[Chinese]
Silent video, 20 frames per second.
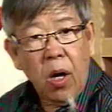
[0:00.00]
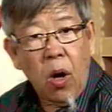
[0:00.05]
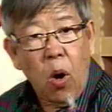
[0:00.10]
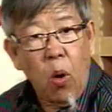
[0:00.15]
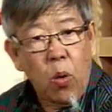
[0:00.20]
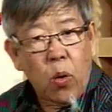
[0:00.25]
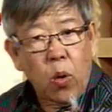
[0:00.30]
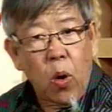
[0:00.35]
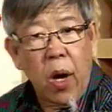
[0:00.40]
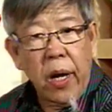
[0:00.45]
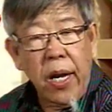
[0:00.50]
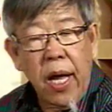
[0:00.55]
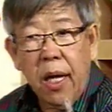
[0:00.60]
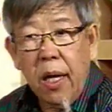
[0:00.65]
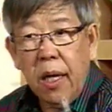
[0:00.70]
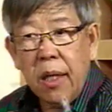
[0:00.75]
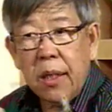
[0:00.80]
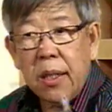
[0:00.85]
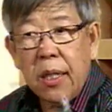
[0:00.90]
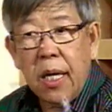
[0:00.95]
后果
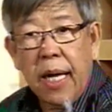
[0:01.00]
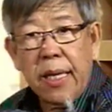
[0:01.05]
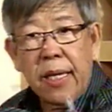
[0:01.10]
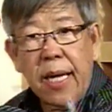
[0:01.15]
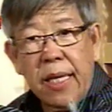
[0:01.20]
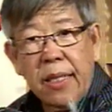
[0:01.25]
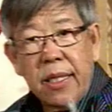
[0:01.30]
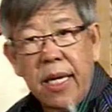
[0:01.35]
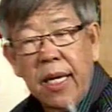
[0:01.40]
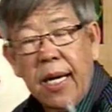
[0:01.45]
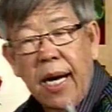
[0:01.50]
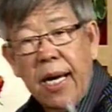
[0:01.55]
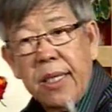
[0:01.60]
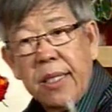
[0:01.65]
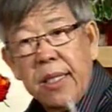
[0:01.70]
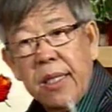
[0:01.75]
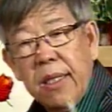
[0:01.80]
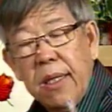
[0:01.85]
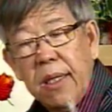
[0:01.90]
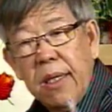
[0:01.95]
呢？自然完全开
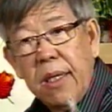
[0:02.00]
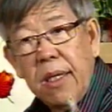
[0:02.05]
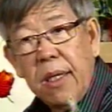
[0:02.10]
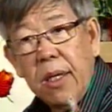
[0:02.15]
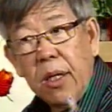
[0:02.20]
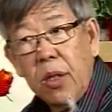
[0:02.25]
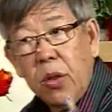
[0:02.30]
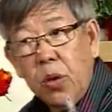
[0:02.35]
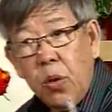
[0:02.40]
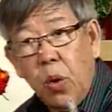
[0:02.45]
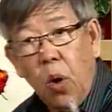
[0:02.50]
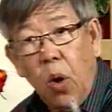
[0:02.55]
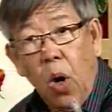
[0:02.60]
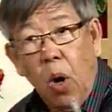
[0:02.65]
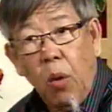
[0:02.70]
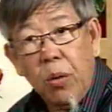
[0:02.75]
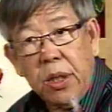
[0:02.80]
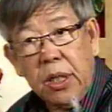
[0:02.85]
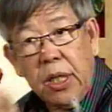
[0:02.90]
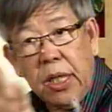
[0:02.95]
始。过
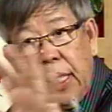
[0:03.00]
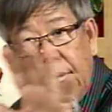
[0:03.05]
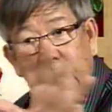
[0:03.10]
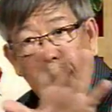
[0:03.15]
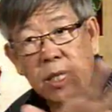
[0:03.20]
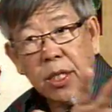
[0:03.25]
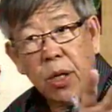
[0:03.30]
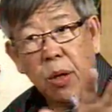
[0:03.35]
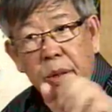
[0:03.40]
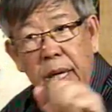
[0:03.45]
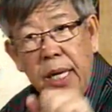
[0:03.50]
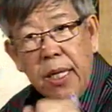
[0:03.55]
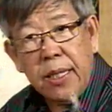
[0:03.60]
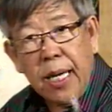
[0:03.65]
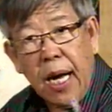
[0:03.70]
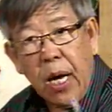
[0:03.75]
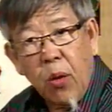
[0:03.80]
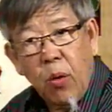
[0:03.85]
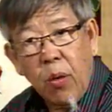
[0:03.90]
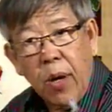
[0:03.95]
后，其他州增
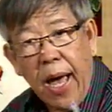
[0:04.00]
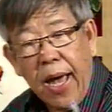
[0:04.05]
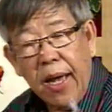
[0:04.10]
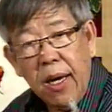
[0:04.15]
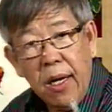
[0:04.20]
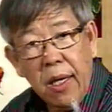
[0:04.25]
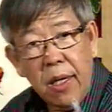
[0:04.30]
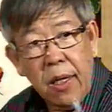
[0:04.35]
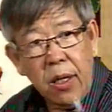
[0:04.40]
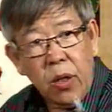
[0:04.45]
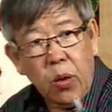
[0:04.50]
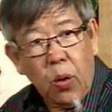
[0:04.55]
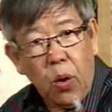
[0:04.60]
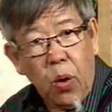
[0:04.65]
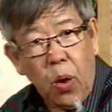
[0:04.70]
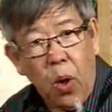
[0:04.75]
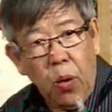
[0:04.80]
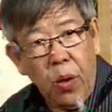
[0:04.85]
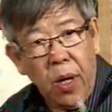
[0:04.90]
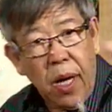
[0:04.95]
加奴来。
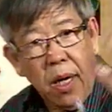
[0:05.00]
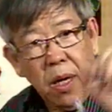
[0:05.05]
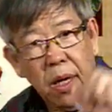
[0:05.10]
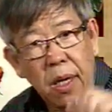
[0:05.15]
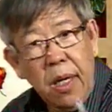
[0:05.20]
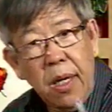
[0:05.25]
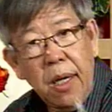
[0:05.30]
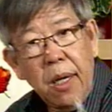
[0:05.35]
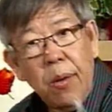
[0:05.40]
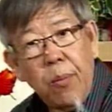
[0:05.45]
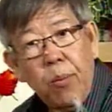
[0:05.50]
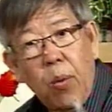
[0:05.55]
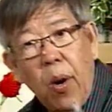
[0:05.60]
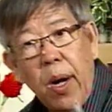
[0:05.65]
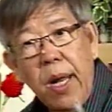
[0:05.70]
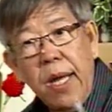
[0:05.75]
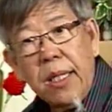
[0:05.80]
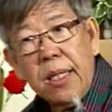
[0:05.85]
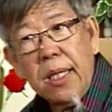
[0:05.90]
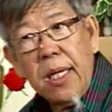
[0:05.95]
过后呢，
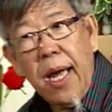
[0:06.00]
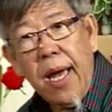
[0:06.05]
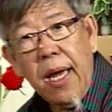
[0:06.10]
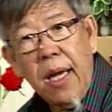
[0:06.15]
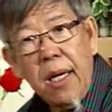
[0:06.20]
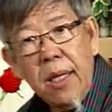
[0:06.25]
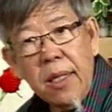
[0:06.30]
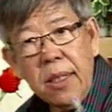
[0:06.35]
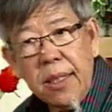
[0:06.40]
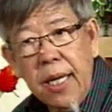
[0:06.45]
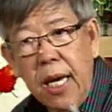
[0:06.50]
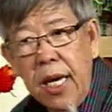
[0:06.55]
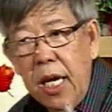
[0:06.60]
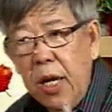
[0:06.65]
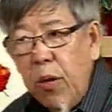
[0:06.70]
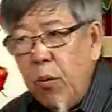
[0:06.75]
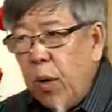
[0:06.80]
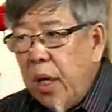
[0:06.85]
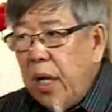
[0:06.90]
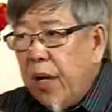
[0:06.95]
波利斯来在
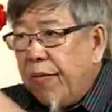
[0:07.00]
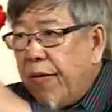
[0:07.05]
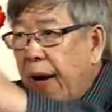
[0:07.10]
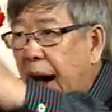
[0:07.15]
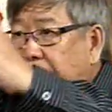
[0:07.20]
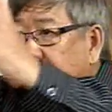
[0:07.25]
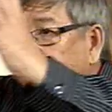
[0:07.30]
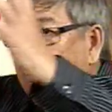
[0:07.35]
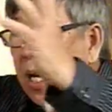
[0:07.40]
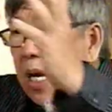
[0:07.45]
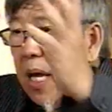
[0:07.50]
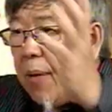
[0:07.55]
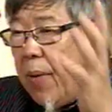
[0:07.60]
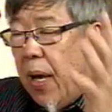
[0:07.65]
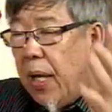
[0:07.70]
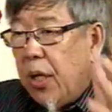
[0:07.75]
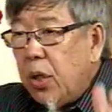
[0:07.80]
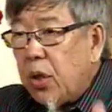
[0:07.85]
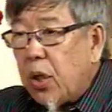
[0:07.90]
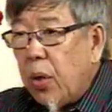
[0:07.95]
英文的法律里
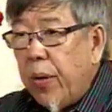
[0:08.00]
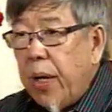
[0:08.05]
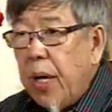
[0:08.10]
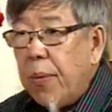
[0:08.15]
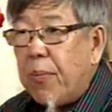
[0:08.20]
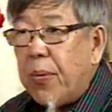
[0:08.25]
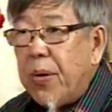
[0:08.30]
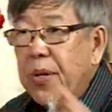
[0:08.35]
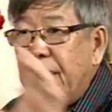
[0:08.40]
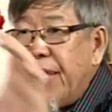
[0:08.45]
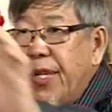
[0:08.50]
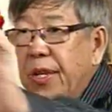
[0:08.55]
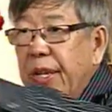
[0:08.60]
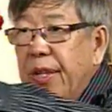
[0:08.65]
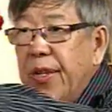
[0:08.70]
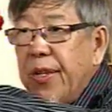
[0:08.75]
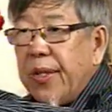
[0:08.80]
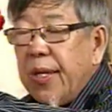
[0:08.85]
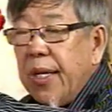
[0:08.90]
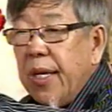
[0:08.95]
面所谓的
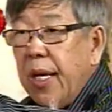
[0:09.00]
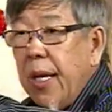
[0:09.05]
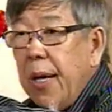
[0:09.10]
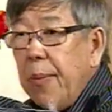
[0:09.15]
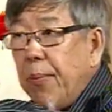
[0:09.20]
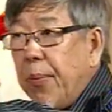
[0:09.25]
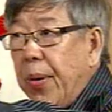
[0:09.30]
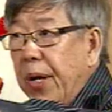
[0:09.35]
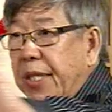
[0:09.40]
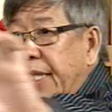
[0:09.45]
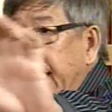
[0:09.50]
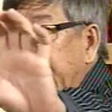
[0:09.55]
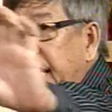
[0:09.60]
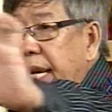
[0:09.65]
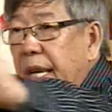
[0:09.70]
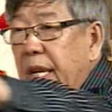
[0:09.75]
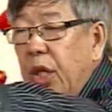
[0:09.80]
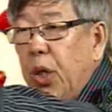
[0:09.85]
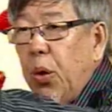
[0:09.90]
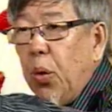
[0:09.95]

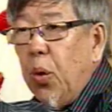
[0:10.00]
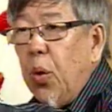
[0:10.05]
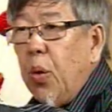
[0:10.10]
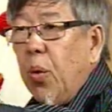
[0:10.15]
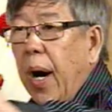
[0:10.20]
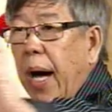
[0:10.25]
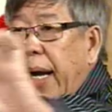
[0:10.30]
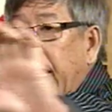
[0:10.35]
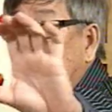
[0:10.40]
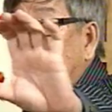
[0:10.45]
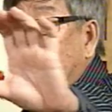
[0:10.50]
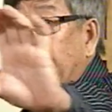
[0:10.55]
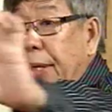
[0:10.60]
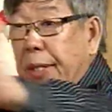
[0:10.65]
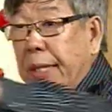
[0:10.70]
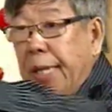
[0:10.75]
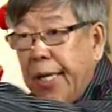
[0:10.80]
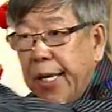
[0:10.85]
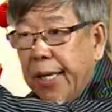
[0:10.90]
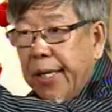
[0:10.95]
precedence，precedent 导入 another
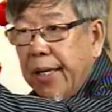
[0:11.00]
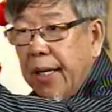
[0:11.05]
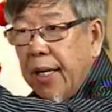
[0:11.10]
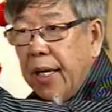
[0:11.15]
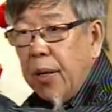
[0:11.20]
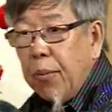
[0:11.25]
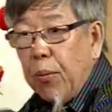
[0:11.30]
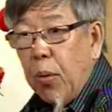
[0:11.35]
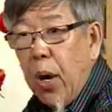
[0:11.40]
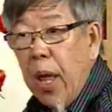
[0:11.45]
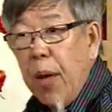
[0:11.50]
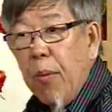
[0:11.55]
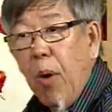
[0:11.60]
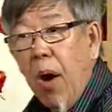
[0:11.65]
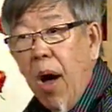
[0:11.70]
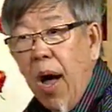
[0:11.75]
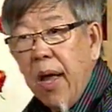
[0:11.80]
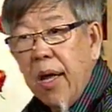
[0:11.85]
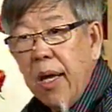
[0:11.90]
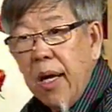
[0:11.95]
precedent，可以
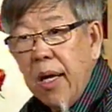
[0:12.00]
不？